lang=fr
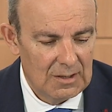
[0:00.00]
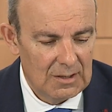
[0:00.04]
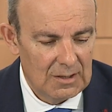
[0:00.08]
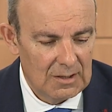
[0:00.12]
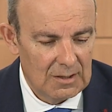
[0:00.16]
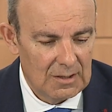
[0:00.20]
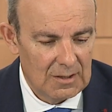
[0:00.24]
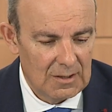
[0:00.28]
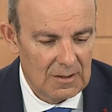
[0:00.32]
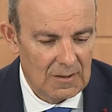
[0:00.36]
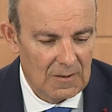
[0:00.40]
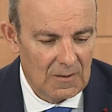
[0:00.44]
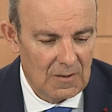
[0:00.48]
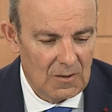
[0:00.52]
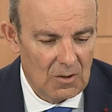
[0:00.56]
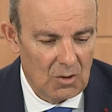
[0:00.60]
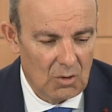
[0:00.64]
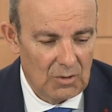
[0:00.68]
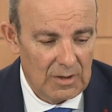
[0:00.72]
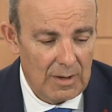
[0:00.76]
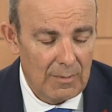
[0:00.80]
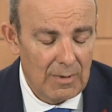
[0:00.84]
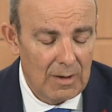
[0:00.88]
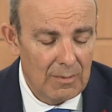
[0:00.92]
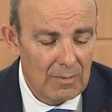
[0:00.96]

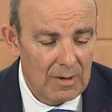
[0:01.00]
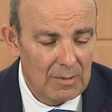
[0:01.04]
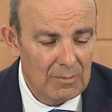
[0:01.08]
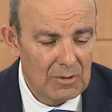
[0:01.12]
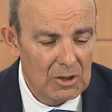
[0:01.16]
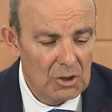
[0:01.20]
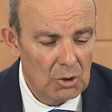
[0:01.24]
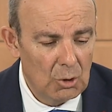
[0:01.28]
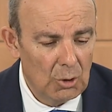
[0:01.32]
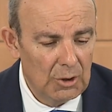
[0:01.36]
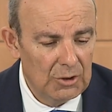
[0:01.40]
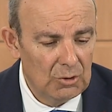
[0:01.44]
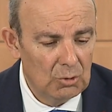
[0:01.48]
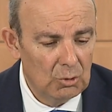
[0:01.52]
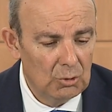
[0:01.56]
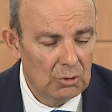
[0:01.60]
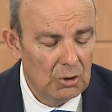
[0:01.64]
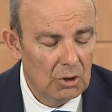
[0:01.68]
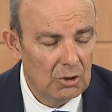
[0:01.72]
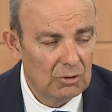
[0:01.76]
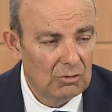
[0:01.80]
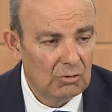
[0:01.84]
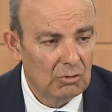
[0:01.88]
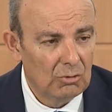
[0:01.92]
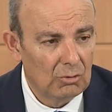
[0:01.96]
on a même amélioré nos
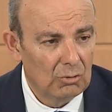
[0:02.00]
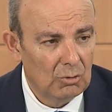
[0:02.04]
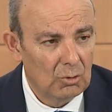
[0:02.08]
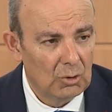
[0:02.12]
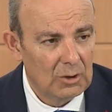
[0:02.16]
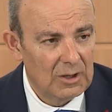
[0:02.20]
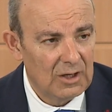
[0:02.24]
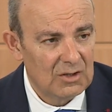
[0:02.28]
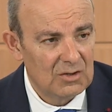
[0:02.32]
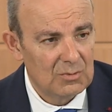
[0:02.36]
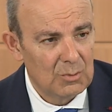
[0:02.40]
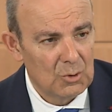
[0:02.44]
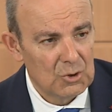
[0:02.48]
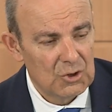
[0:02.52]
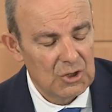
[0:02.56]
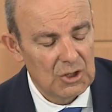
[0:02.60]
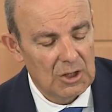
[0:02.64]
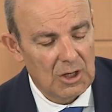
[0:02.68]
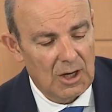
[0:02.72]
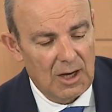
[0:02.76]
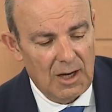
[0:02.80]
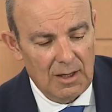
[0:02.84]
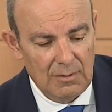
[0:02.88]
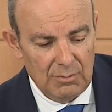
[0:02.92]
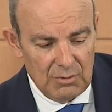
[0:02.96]
notes au classement
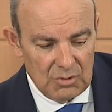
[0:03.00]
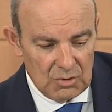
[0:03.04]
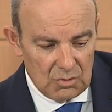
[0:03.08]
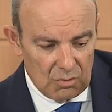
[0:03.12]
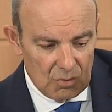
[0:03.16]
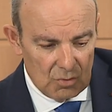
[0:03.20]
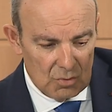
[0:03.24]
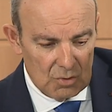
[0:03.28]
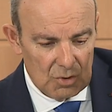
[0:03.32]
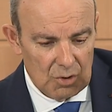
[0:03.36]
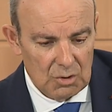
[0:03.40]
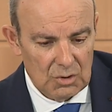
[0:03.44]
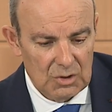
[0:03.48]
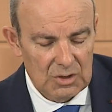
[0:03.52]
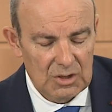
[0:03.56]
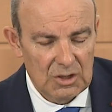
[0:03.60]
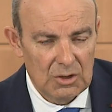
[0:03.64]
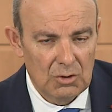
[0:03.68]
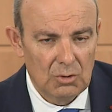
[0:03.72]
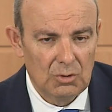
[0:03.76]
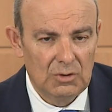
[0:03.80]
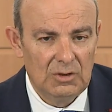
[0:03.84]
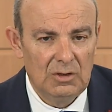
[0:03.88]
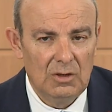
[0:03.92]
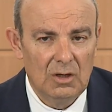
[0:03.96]
général, puisque
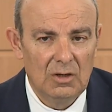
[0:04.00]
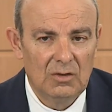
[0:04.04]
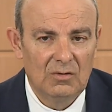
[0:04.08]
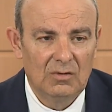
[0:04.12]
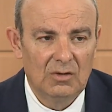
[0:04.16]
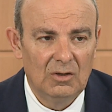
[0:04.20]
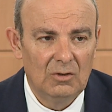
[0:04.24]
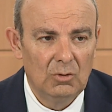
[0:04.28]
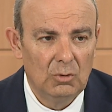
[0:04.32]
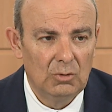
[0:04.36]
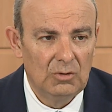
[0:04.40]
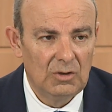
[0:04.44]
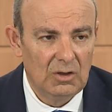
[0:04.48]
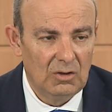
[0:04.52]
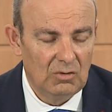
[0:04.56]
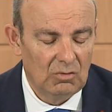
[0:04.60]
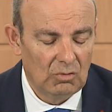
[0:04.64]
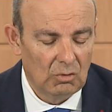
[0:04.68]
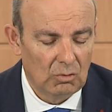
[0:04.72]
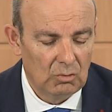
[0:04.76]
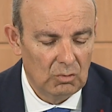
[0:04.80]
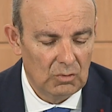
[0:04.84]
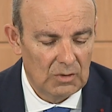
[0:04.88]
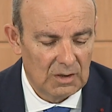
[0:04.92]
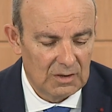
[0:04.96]
c'est noté, noté,
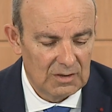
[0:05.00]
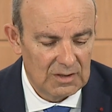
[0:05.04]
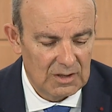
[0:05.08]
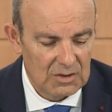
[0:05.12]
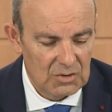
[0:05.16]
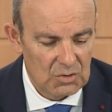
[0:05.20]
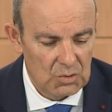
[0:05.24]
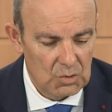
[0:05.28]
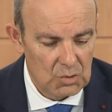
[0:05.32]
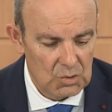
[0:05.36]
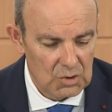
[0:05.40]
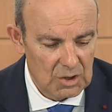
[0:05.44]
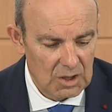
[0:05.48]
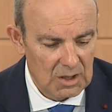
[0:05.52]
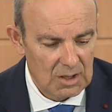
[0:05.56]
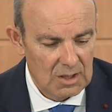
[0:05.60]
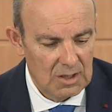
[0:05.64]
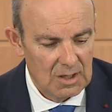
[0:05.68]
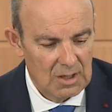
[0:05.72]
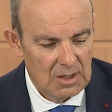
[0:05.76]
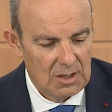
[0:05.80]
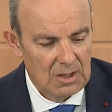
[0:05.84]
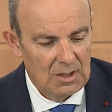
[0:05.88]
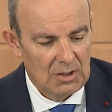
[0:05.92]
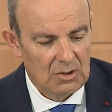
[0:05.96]
sur tout un tas de sujets
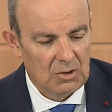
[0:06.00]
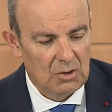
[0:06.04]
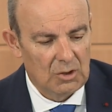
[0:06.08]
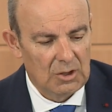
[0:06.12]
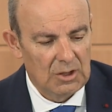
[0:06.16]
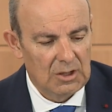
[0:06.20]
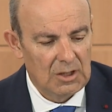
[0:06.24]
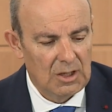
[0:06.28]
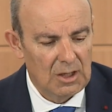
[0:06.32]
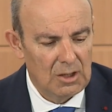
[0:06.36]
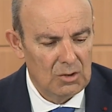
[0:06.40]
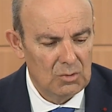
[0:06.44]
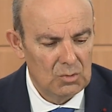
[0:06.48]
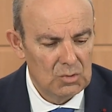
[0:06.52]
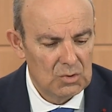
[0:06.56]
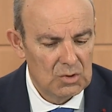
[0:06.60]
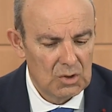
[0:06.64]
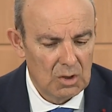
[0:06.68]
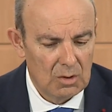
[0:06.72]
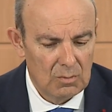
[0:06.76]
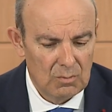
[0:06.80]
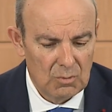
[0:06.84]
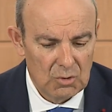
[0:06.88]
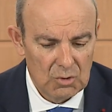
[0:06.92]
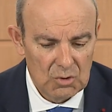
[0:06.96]
dans lesquels nous
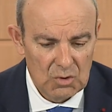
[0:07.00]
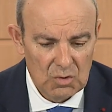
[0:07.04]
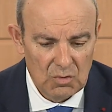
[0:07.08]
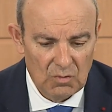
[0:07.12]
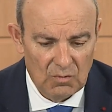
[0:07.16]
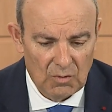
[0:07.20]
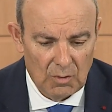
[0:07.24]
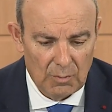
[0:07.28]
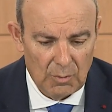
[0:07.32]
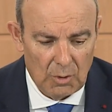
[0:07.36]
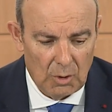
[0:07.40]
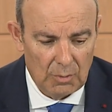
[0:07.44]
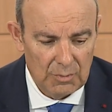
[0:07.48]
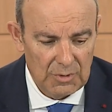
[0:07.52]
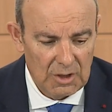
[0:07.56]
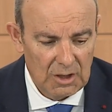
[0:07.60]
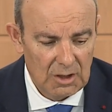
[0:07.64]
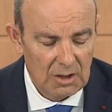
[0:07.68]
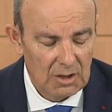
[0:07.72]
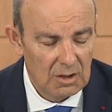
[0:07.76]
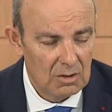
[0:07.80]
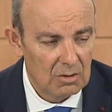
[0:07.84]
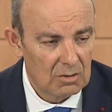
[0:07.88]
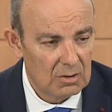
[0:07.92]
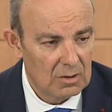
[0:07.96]
sommes souvent
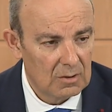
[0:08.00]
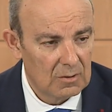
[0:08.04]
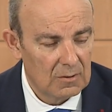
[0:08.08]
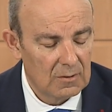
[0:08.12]
premiers.